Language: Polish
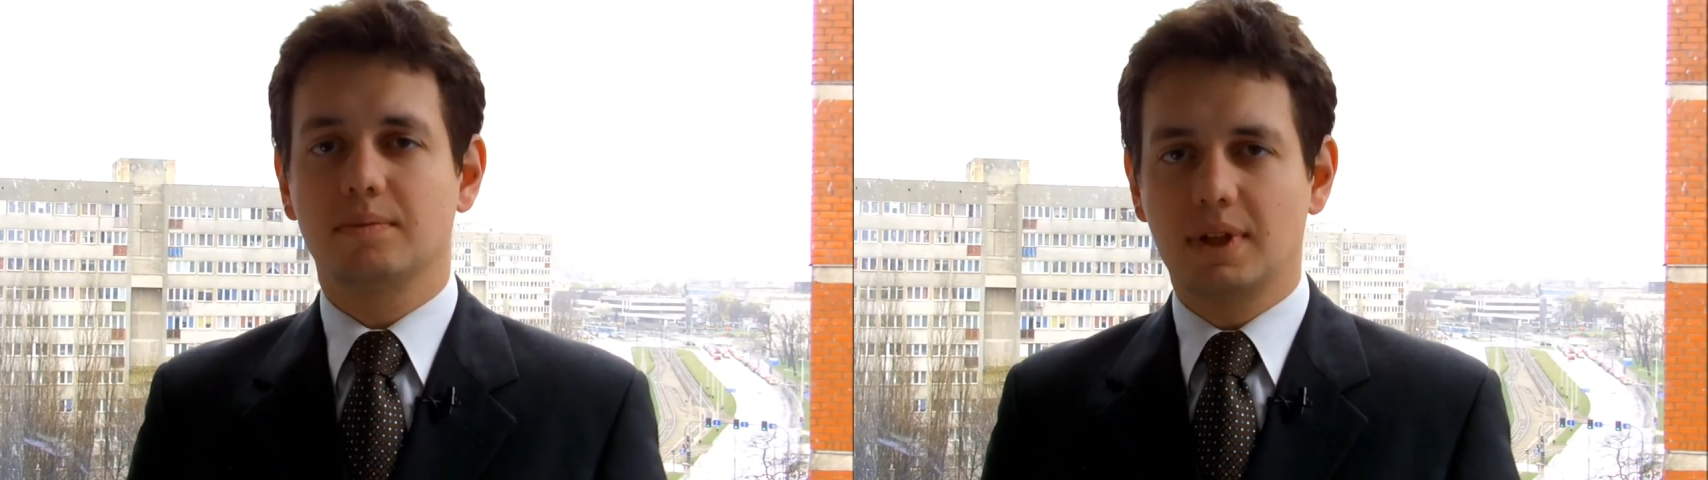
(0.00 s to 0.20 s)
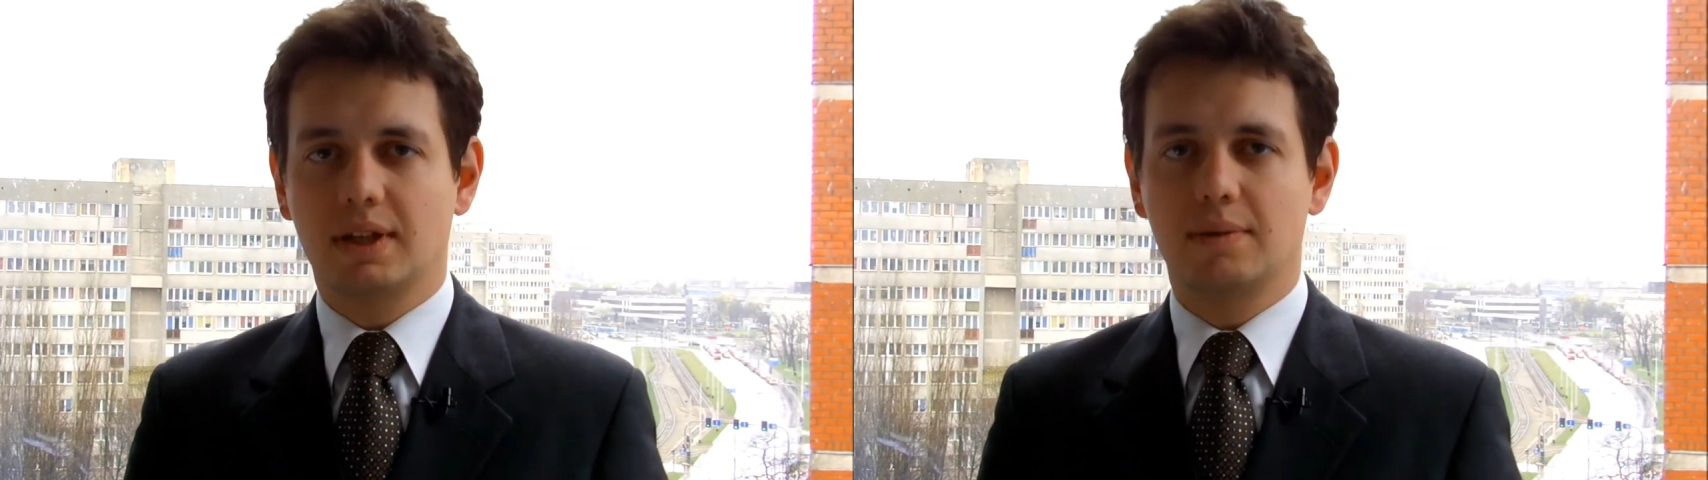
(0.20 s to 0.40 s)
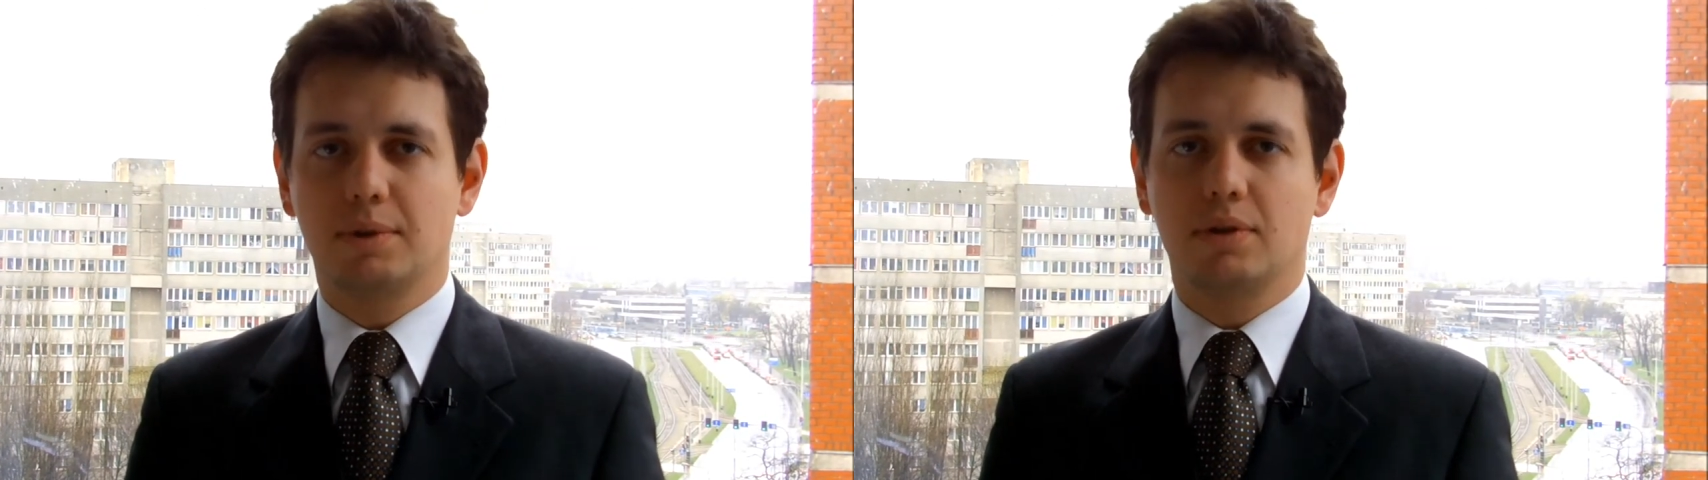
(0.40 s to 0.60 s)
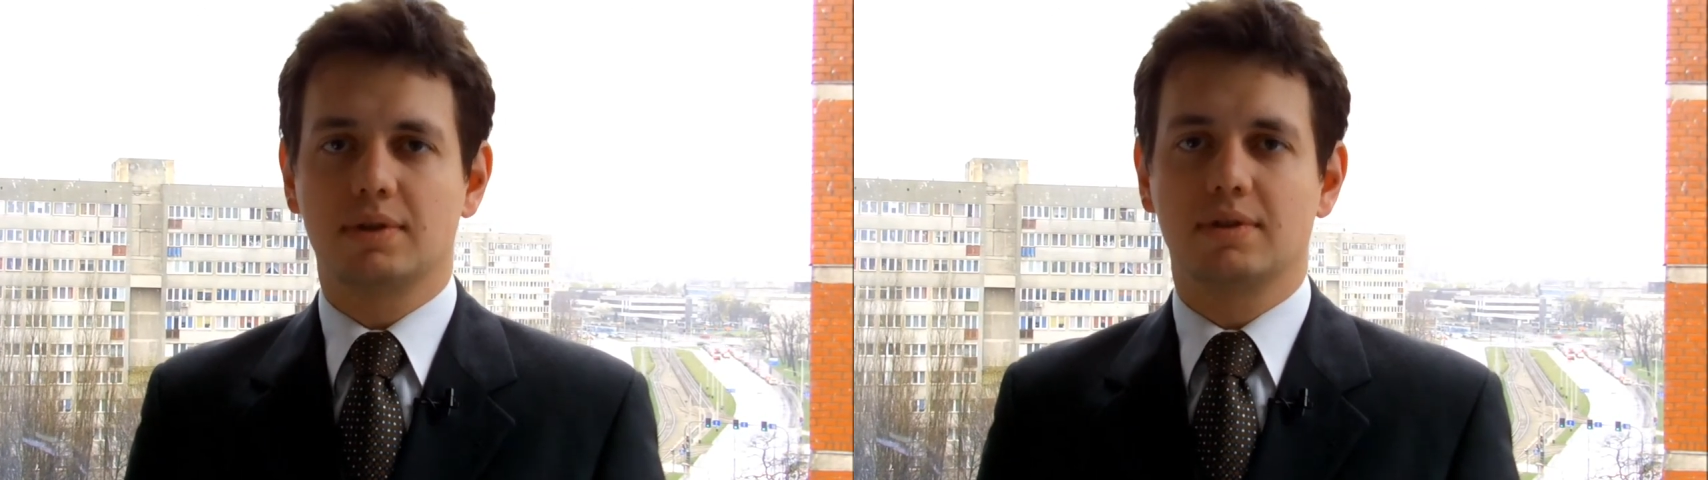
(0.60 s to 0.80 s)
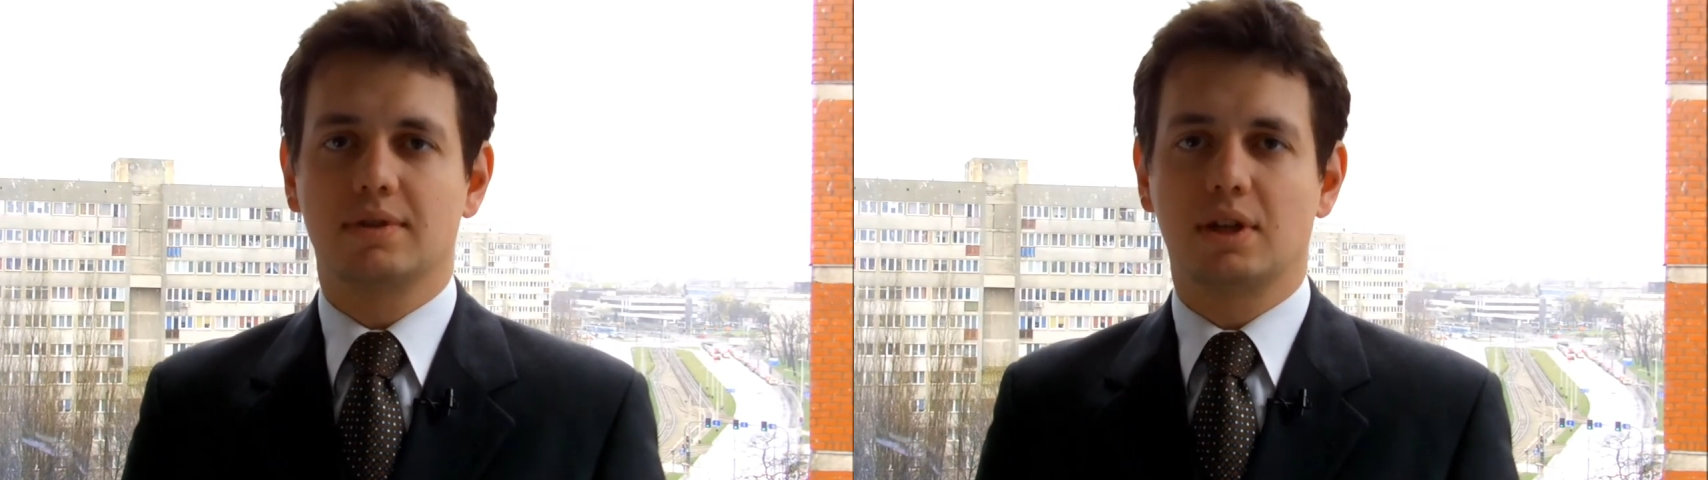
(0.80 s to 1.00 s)
Te, te
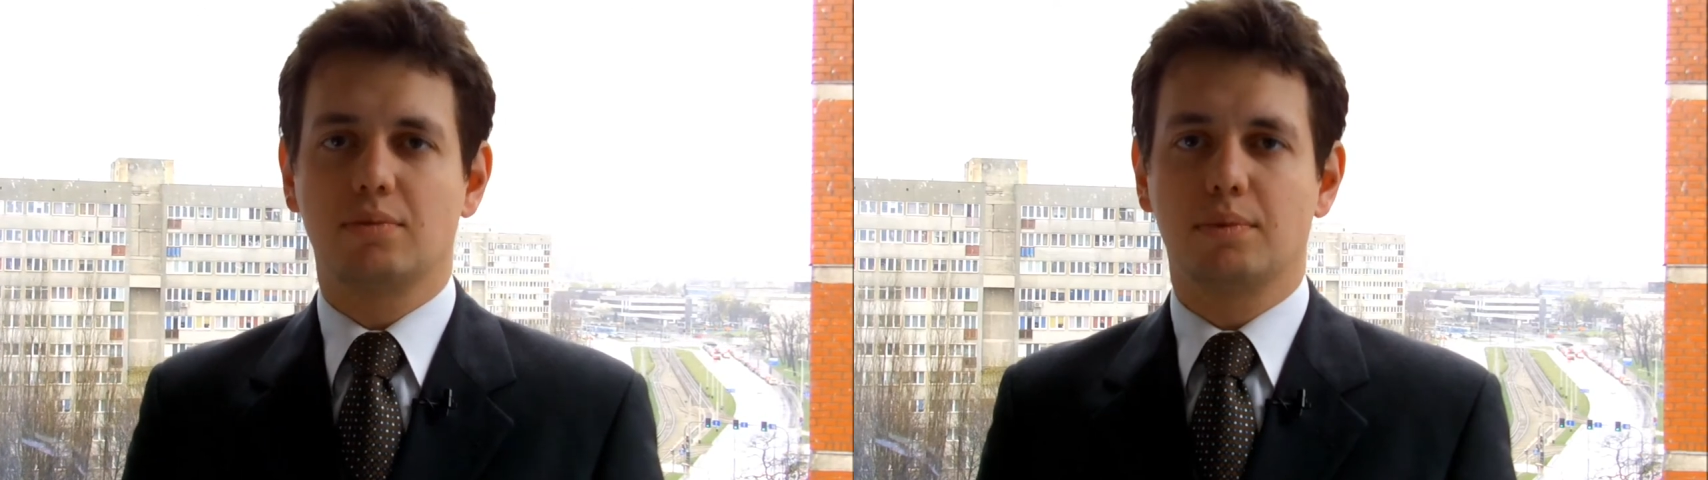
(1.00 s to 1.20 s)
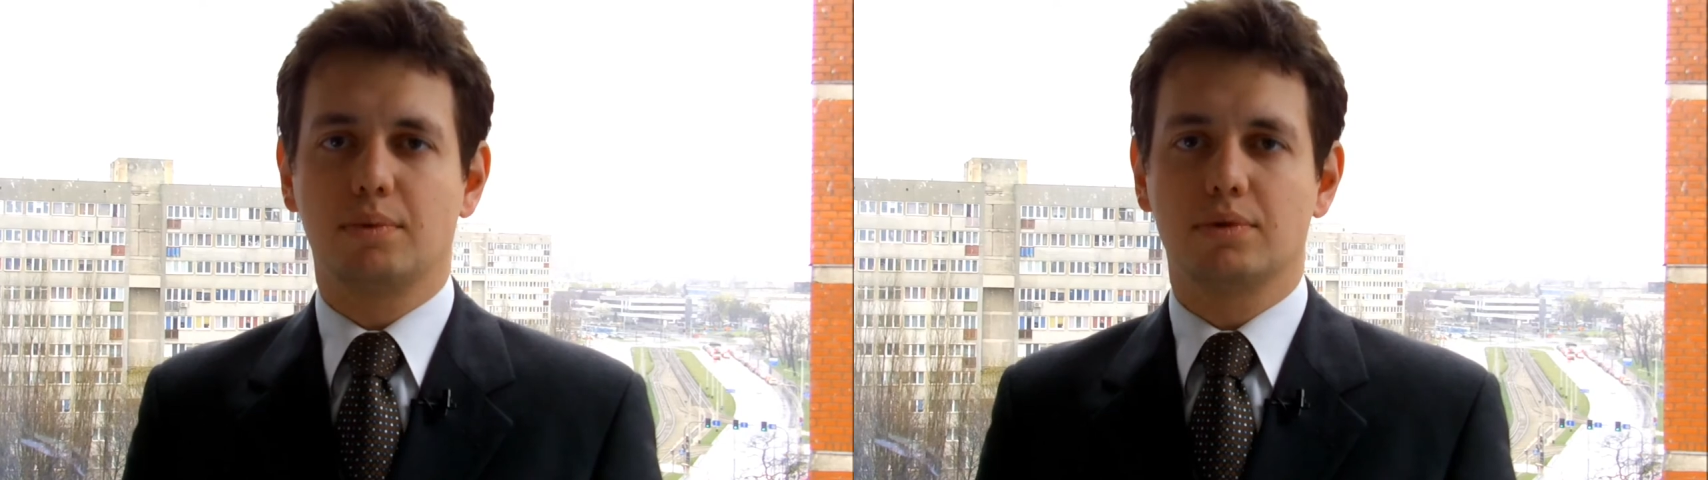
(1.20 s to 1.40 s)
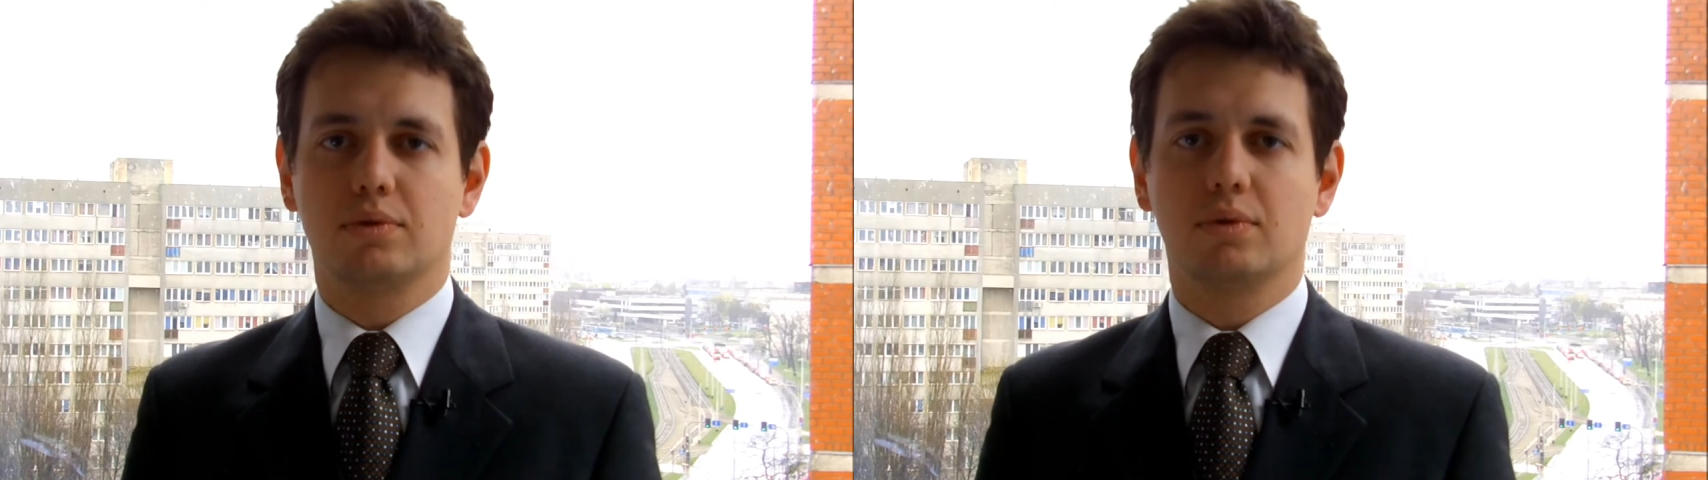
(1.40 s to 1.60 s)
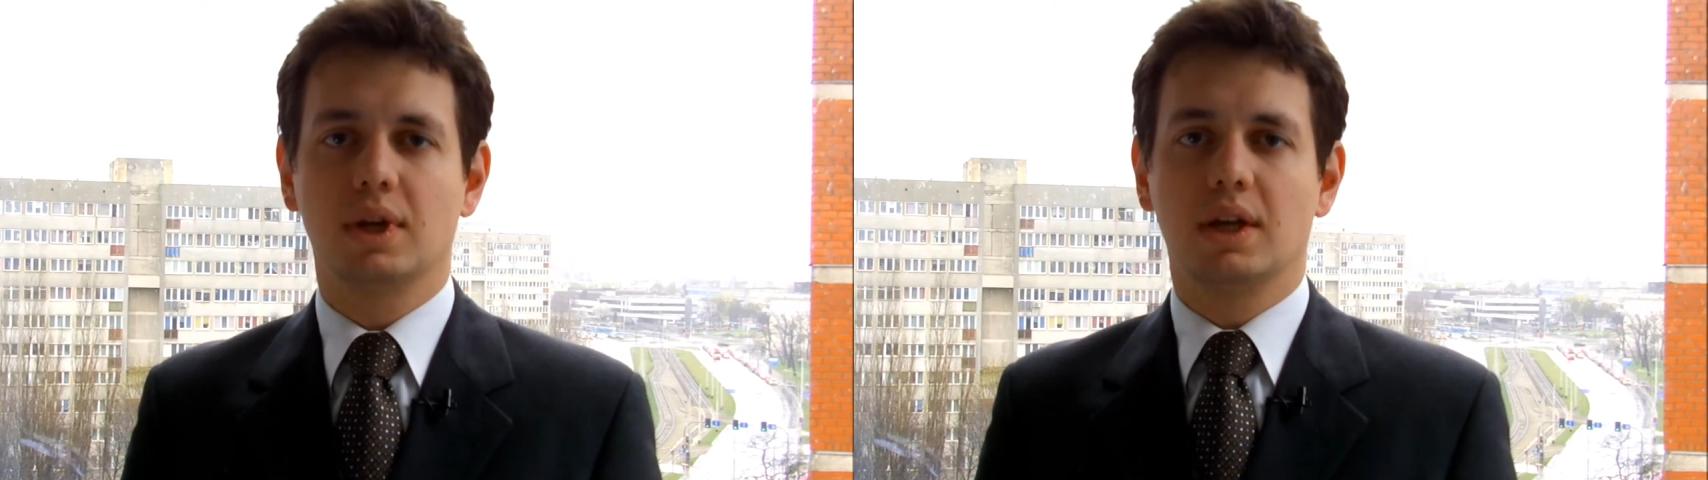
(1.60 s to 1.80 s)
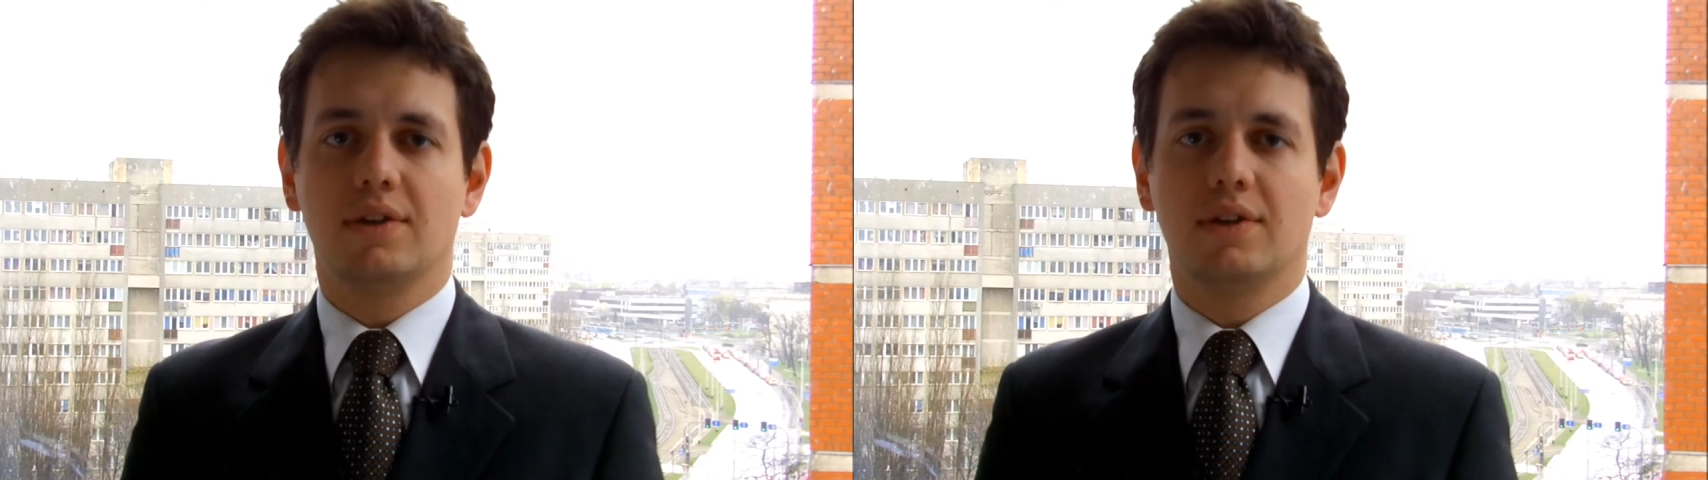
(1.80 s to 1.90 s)
pieniądze zostaną po prostu